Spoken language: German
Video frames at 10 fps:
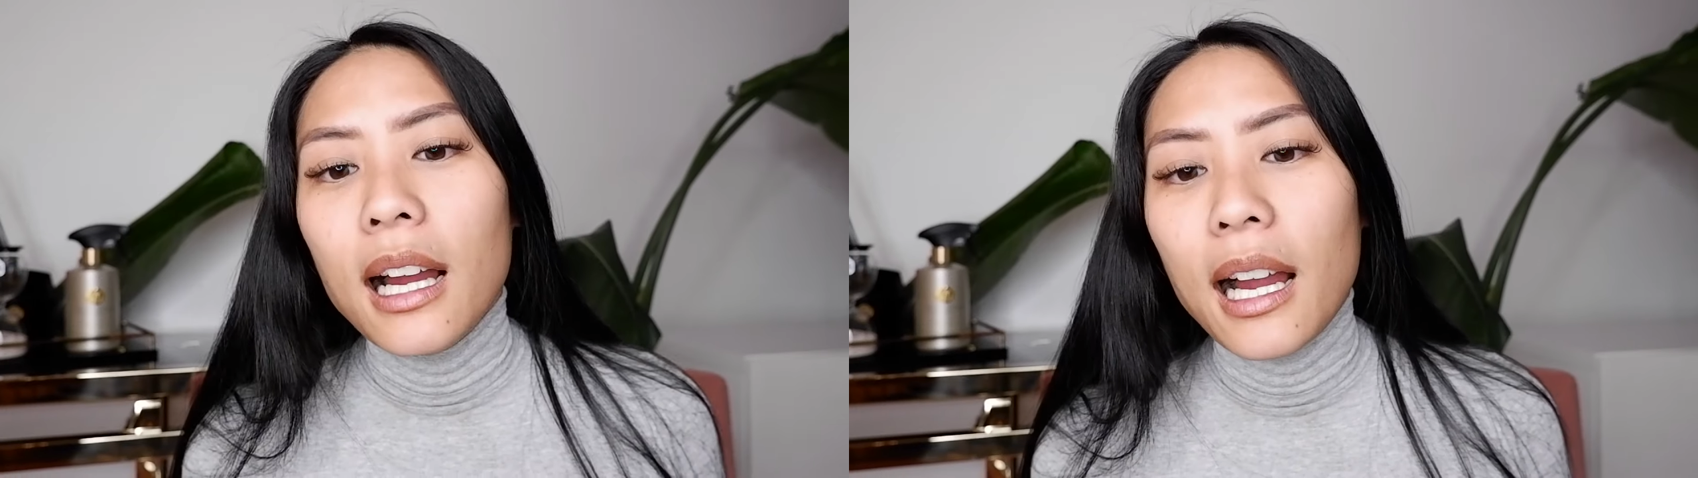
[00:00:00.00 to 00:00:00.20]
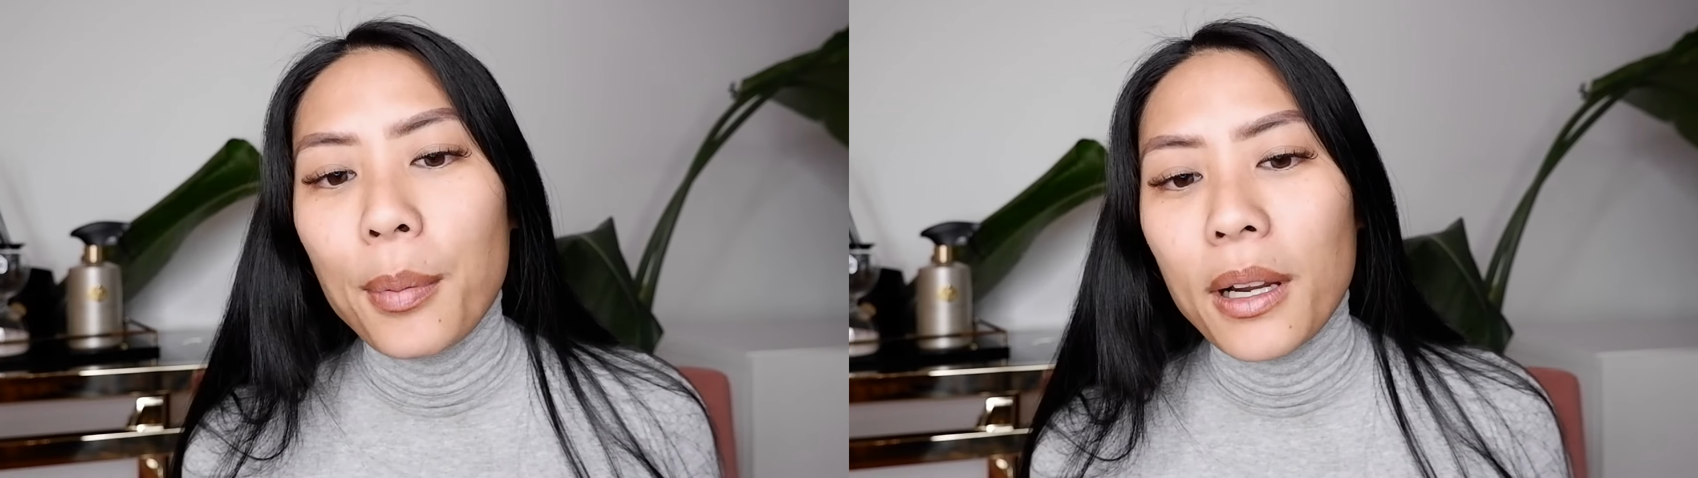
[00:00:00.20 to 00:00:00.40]

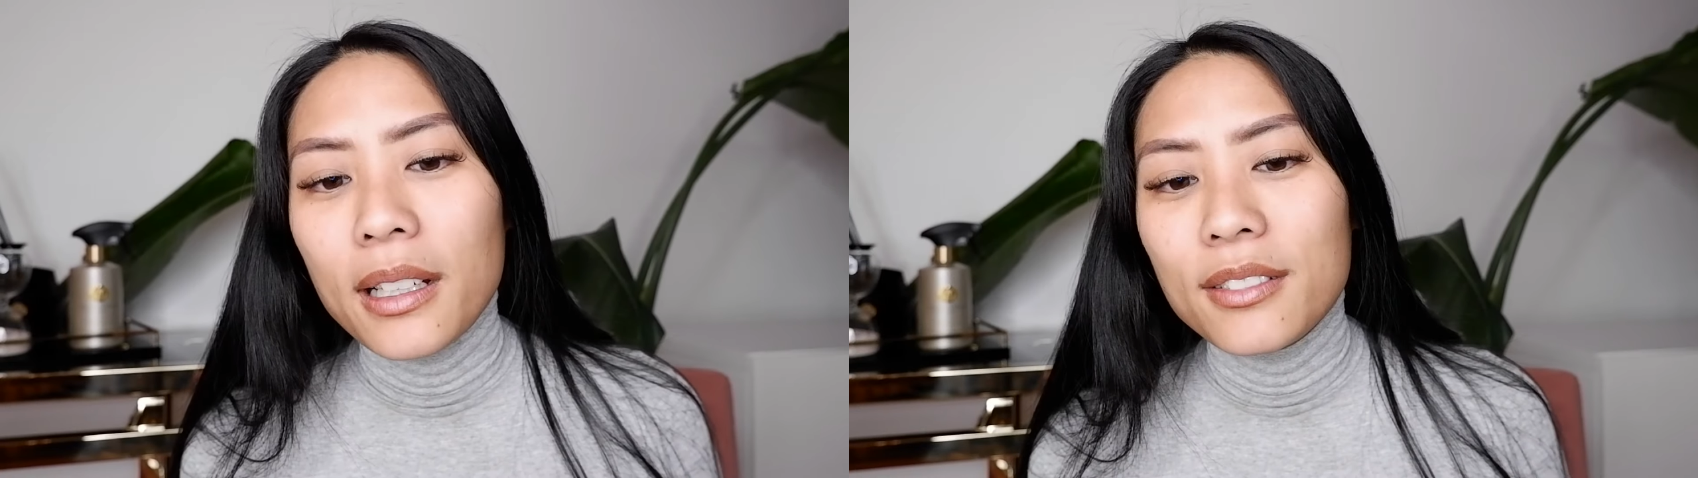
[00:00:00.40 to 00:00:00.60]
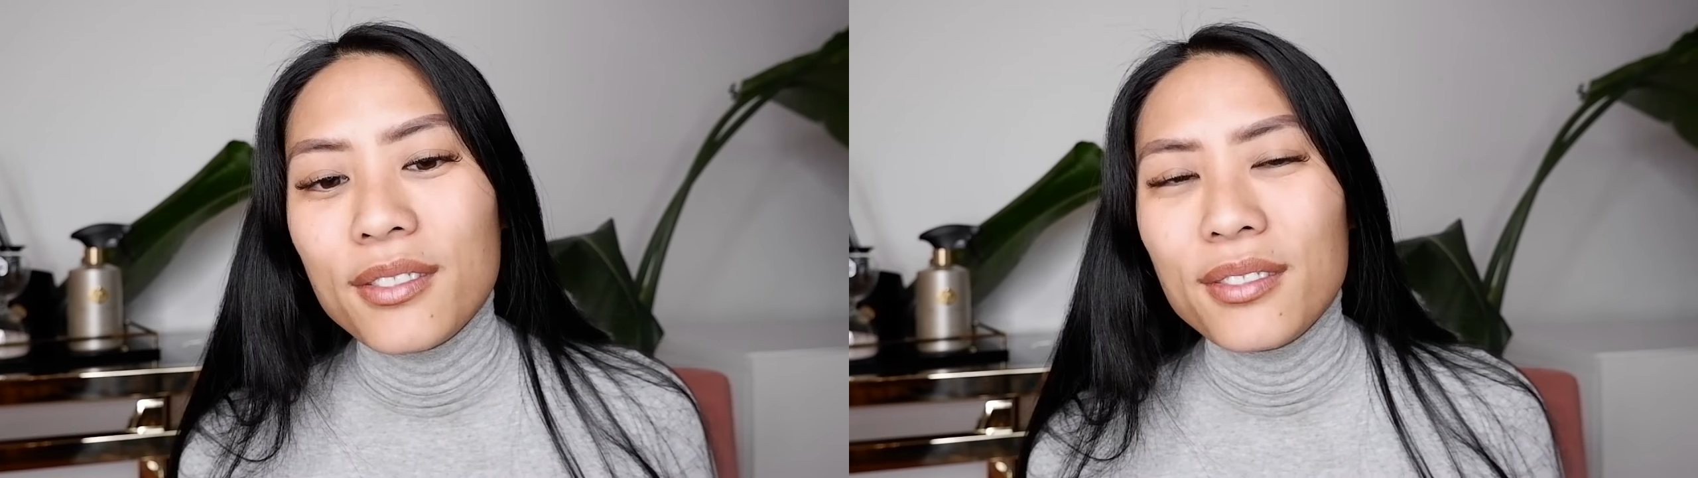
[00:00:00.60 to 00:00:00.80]

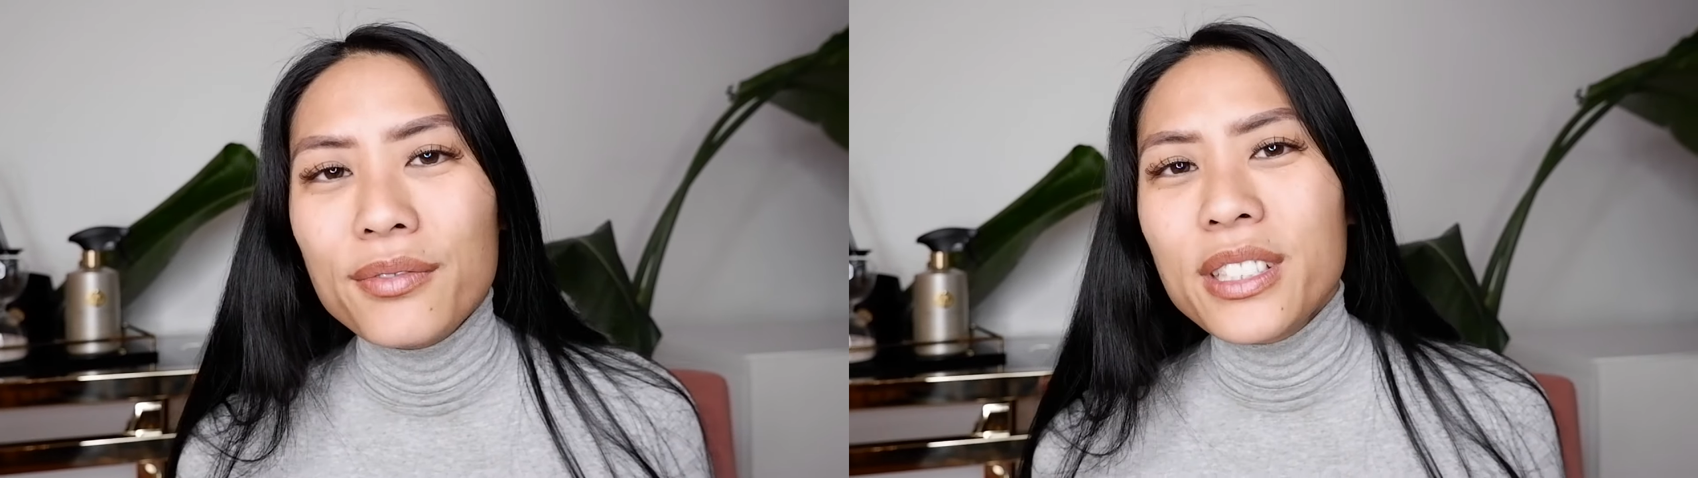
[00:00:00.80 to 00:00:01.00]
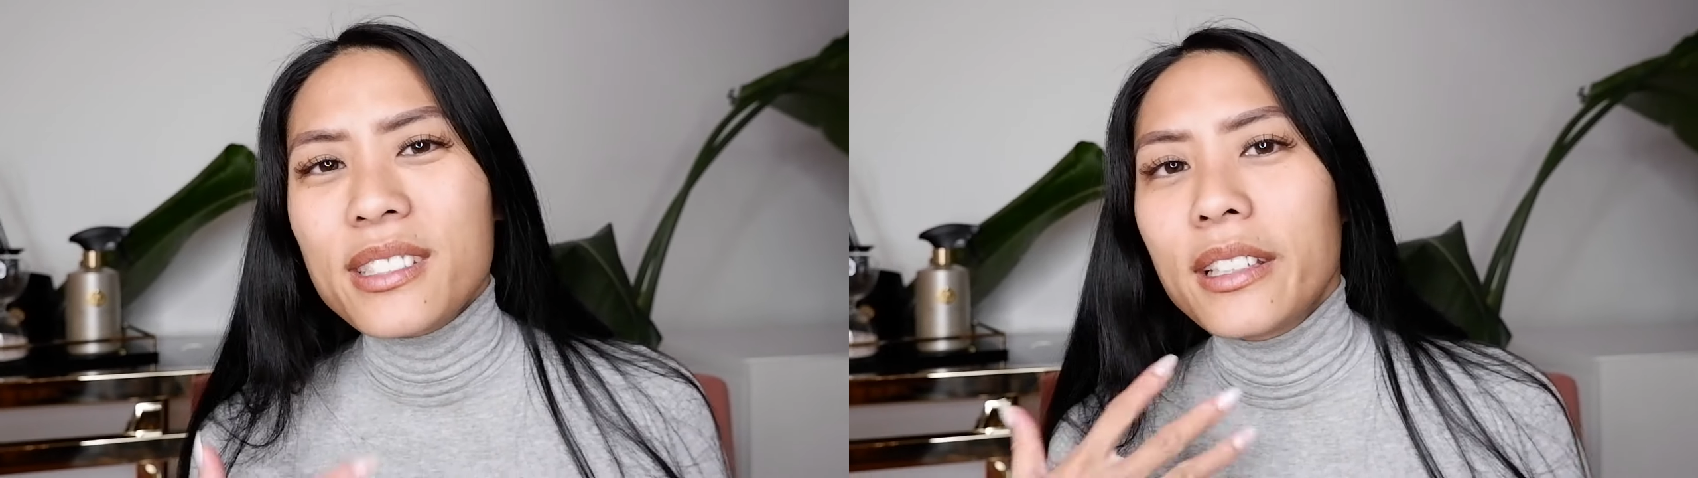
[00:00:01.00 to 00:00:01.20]
Aber
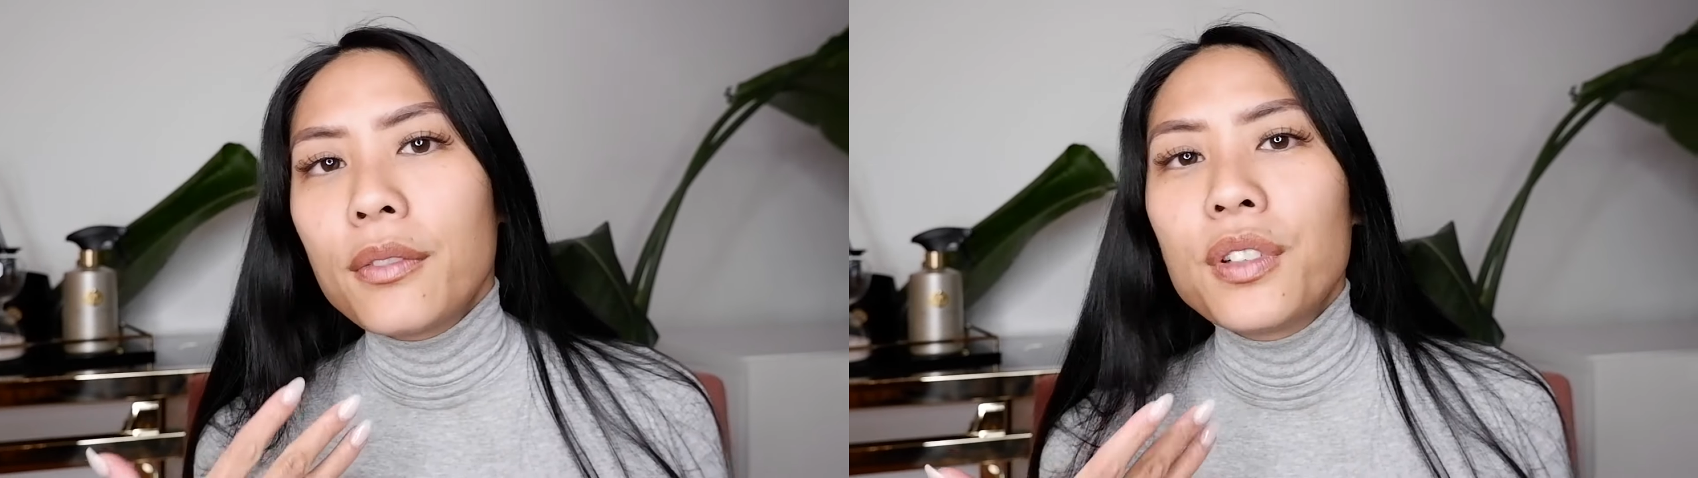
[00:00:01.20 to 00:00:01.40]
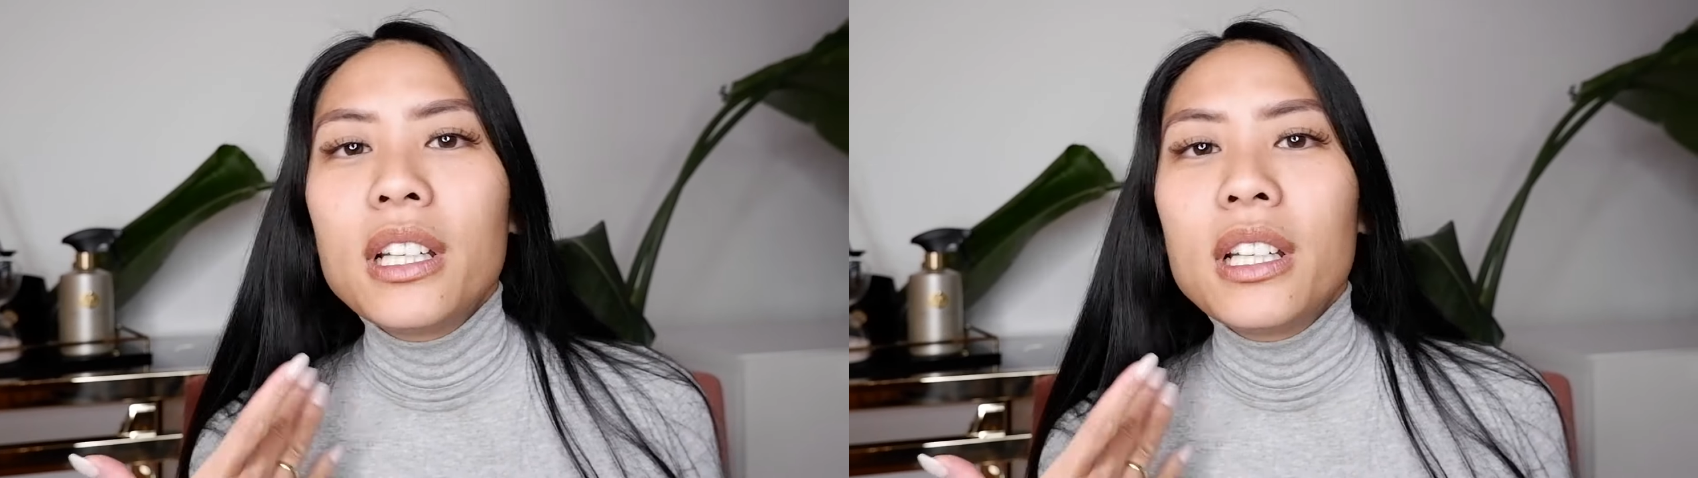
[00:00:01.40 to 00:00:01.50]
wisst ihr,